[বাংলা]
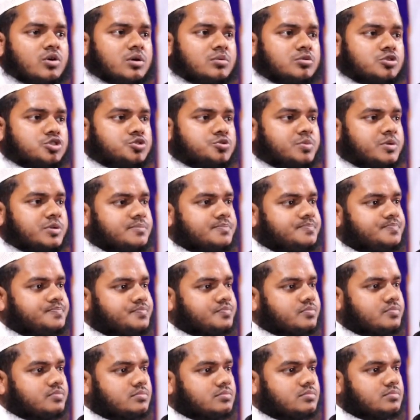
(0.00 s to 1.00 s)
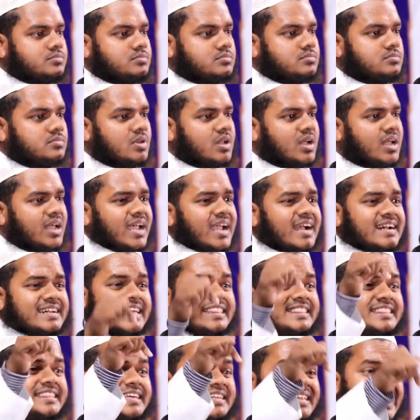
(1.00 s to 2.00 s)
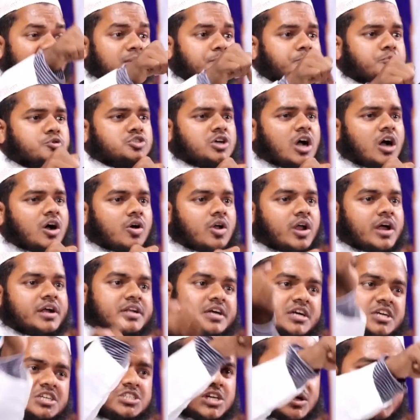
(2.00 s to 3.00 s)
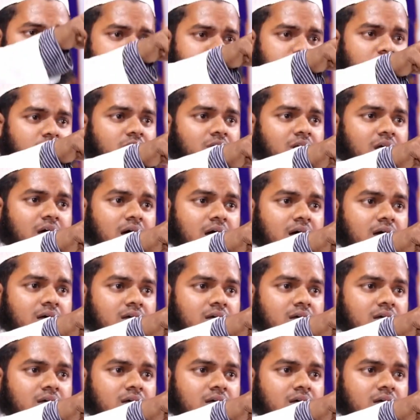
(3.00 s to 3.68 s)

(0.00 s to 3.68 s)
করে বসবেন এটা দিনের পূজা করা এটা কিসের পূজা করা